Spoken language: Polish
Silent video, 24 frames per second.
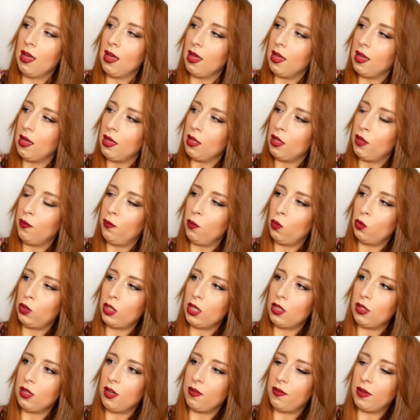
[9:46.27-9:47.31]
E,
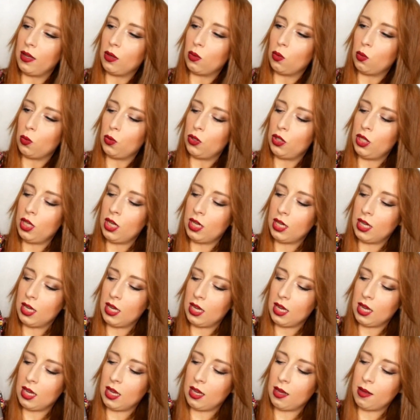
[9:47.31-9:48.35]
dwurzędowe
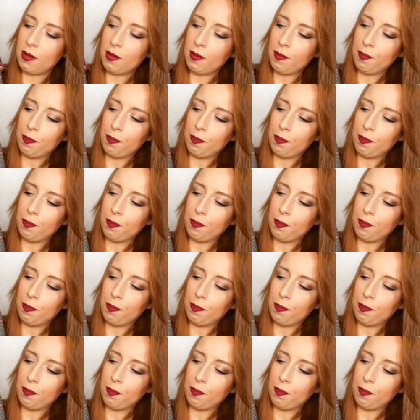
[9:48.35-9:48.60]
guziki,